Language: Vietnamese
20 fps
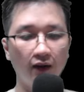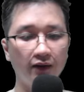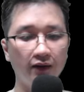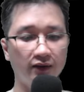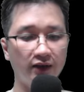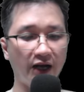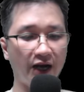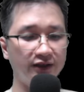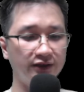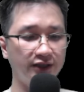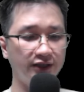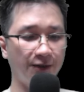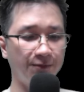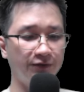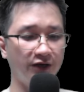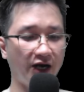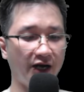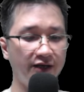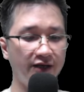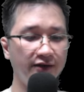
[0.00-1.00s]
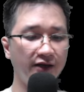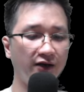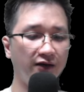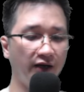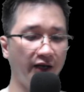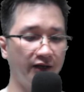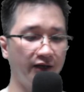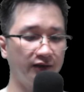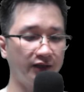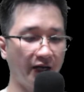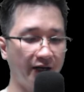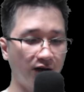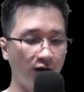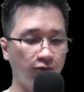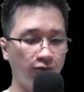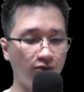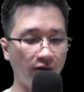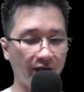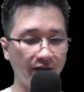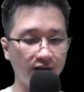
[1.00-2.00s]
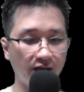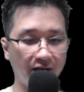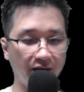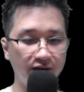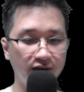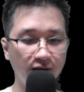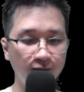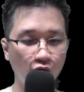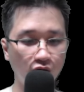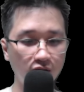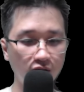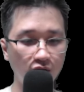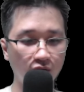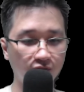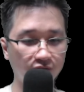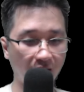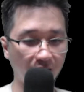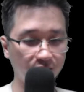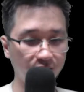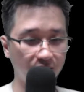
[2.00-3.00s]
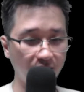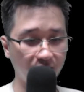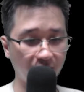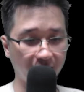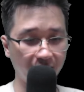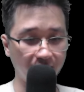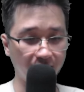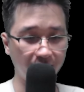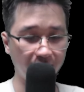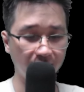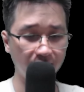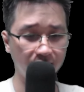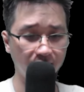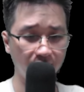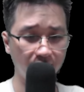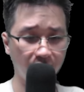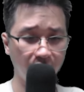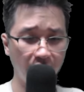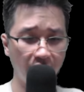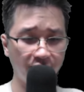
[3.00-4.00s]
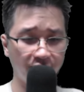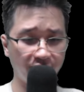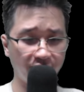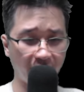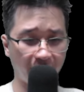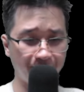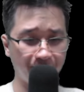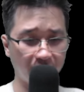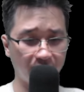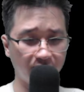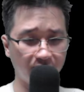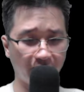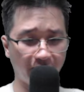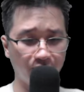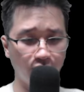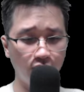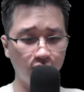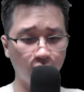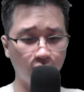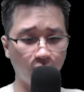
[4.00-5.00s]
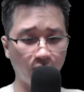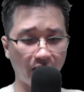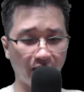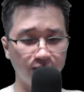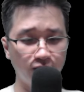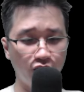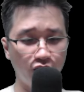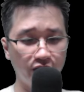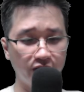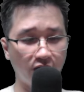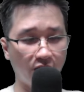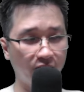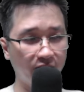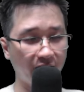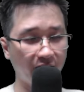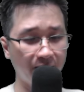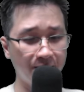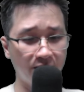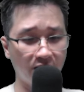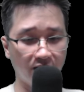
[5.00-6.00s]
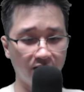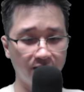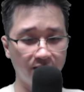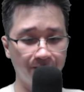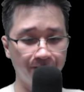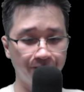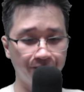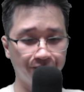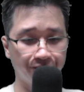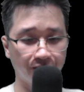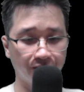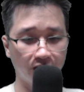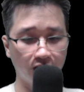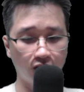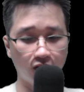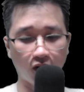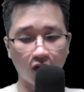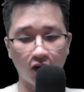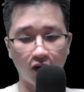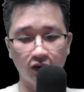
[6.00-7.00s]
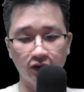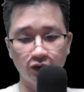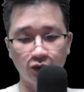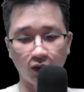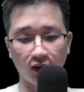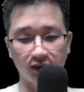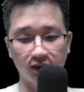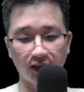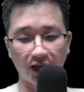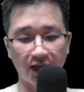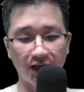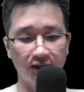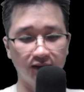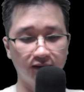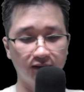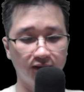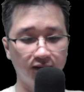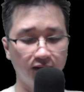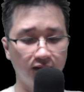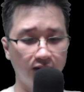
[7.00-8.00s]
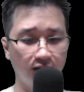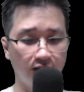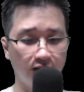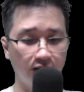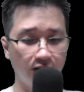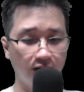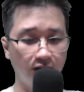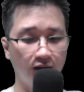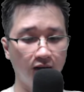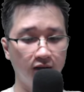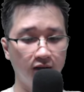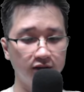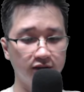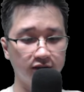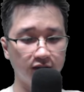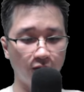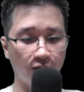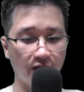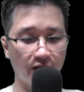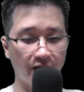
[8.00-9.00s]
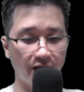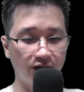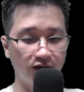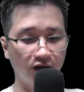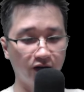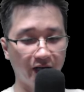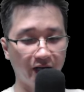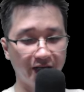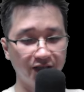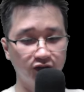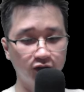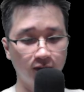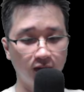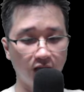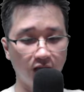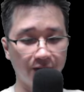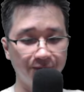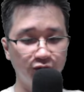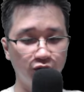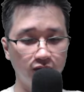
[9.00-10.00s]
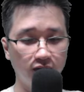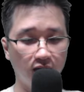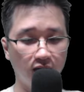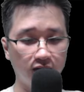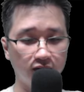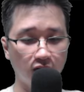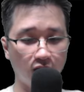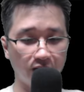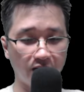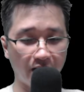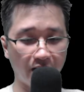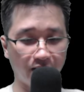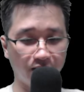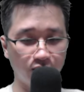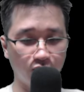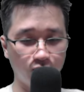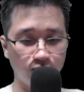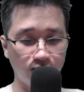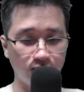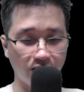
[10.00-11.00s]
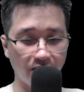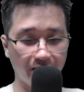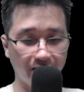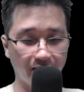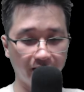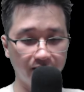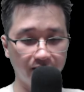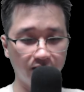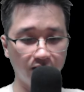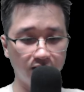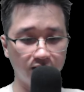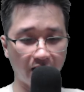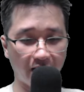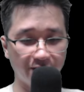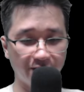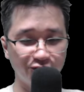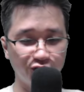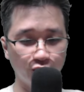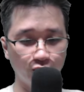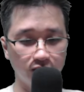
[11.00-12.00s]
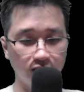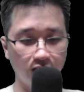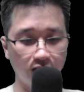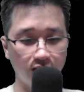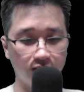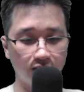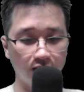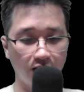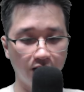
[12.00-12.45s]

Nàng chậm rãi nhấc lên tay ngọc mảnh khảnh như muốn đụng vào thân ảnh kia. Vẻ mặt nàng hốt hoảng, môi đỏ khẽ mở. Con của ta. Sau khi Khương Nghị dung hợp chú tước đồ đằng cùng 10 khí tức đạo chủ tước,